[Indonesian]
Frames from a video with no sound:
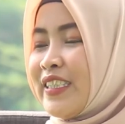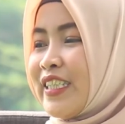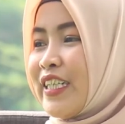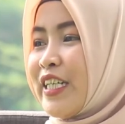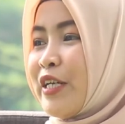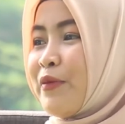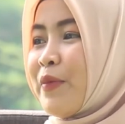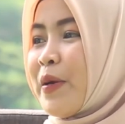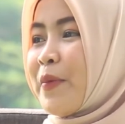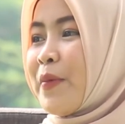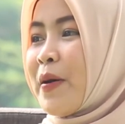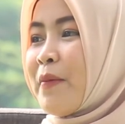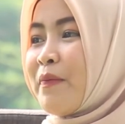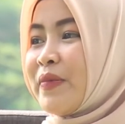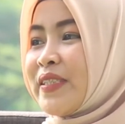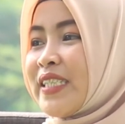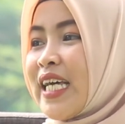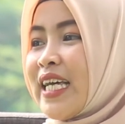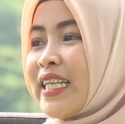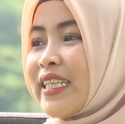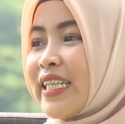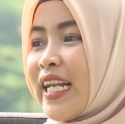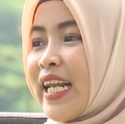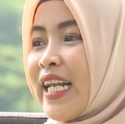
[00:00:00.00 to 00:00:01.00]
Jadi memang
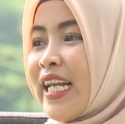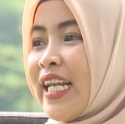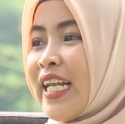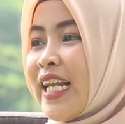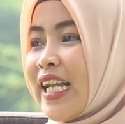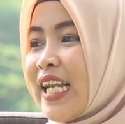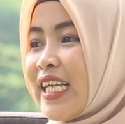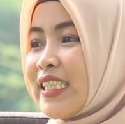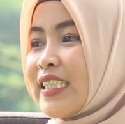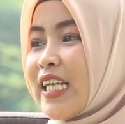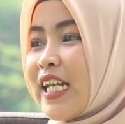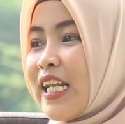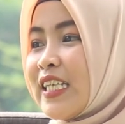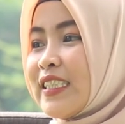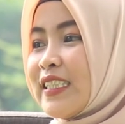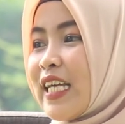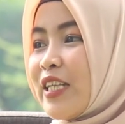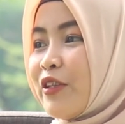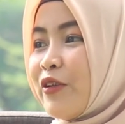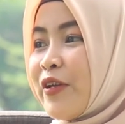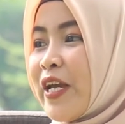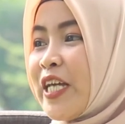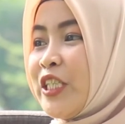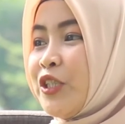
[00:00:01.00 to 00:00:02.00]
pesantren inilah salah
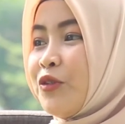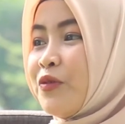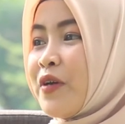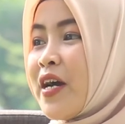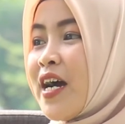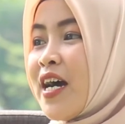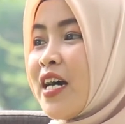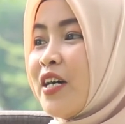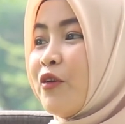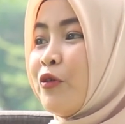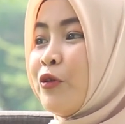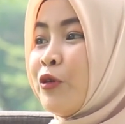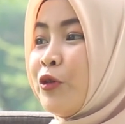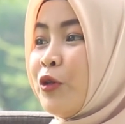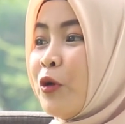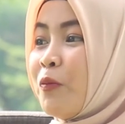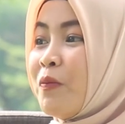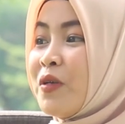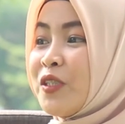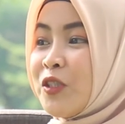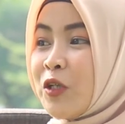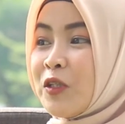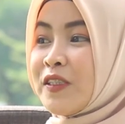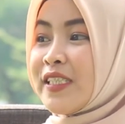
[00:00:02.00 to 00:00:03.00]
satunya juga untuk
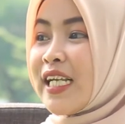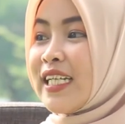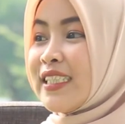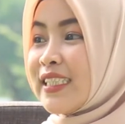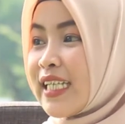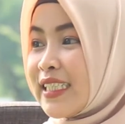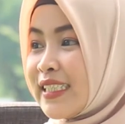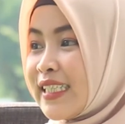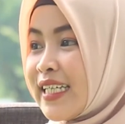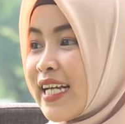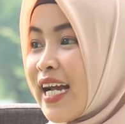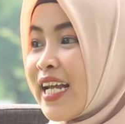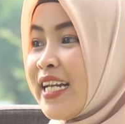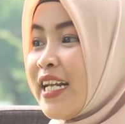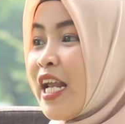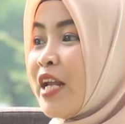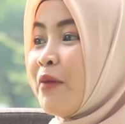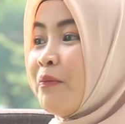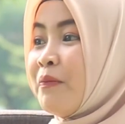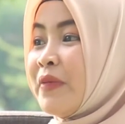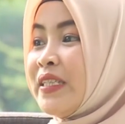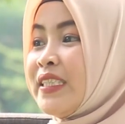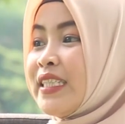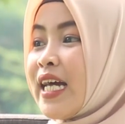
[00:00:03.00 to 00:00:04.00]
mensosialisasikan
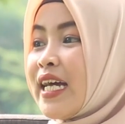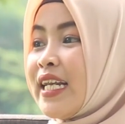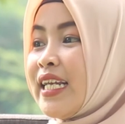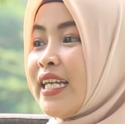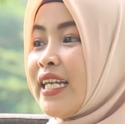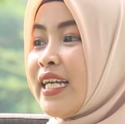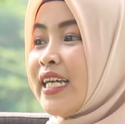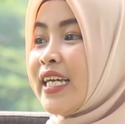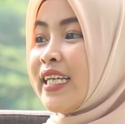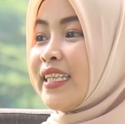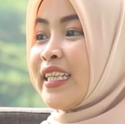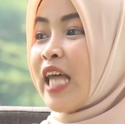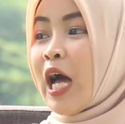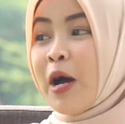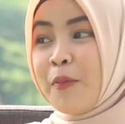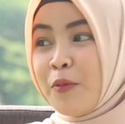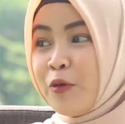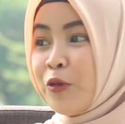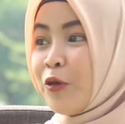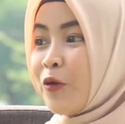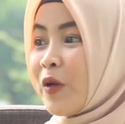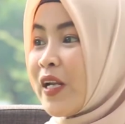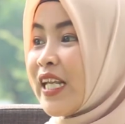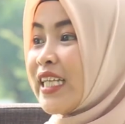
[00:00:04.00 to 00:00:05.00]
dan menjadi tahap
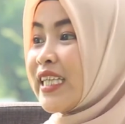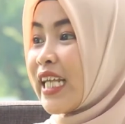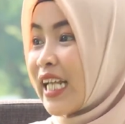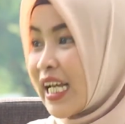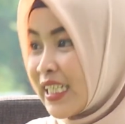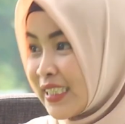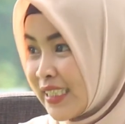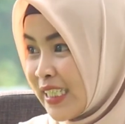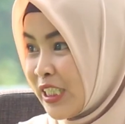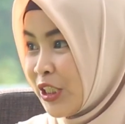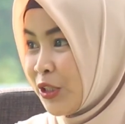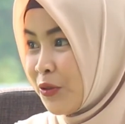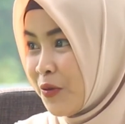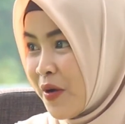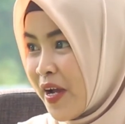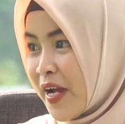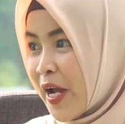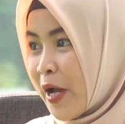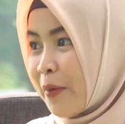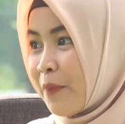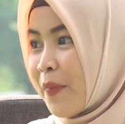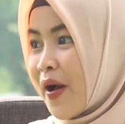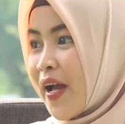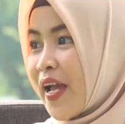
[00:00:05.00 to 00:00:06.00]
untuk literasi juga
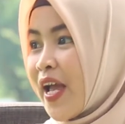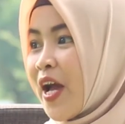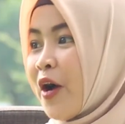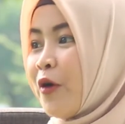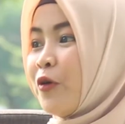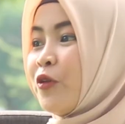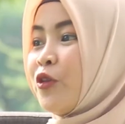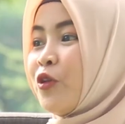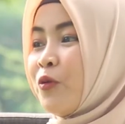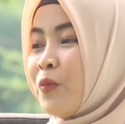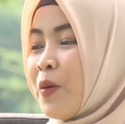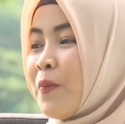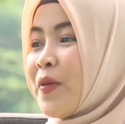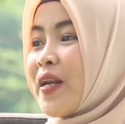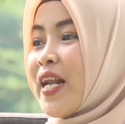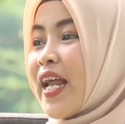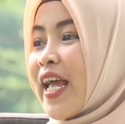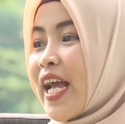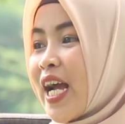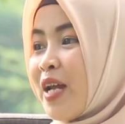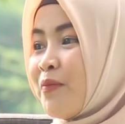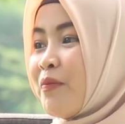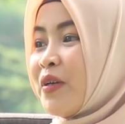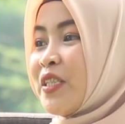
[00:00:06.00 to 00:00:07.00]
ya Pak ya untuk
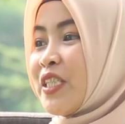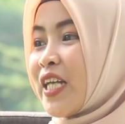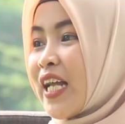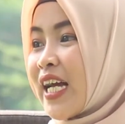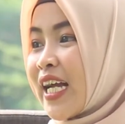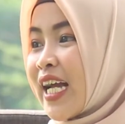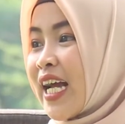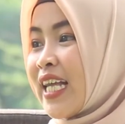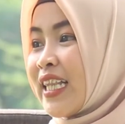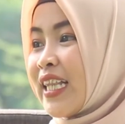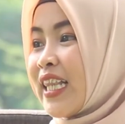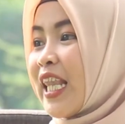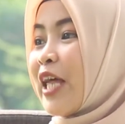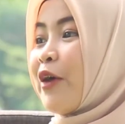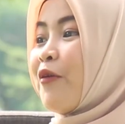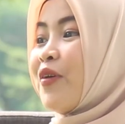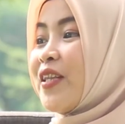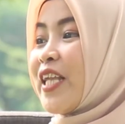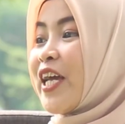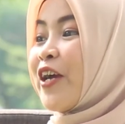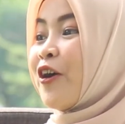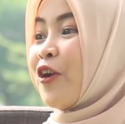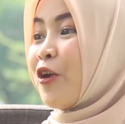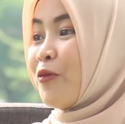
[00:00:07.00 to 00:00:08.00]
memberdayakan masyarakat
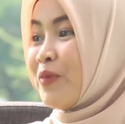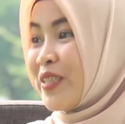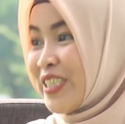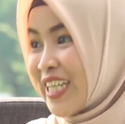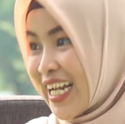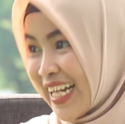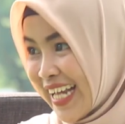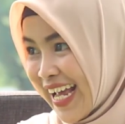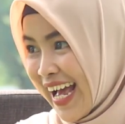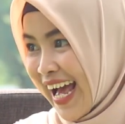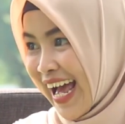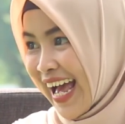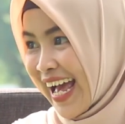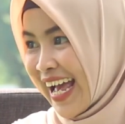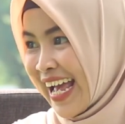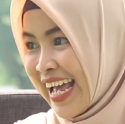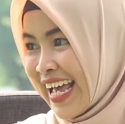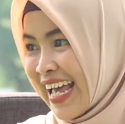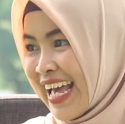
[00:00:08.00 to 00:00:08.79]
lewat ekonomi syariah.